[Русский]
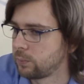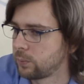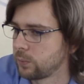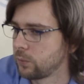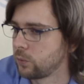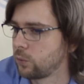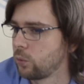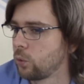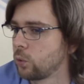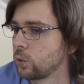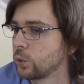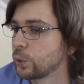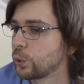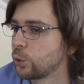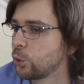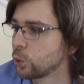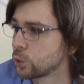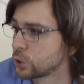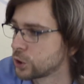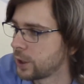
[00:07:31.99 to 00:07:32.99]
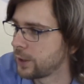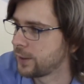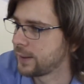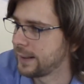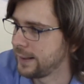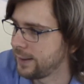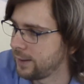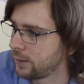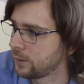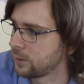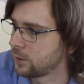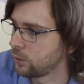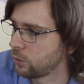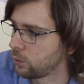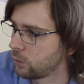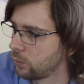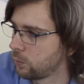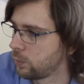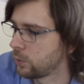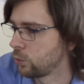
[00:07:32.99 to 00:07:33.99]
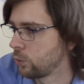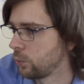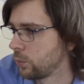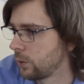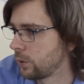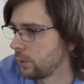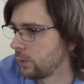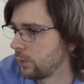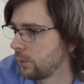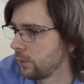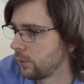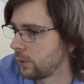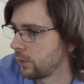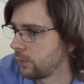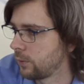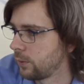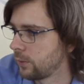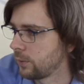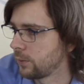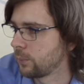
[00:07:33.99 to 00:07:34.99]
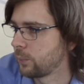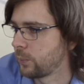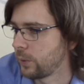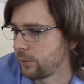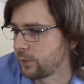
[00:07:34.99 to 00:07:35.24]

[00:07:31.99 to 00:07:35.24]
до, дожать клиента до покупки, соответственно, угу. при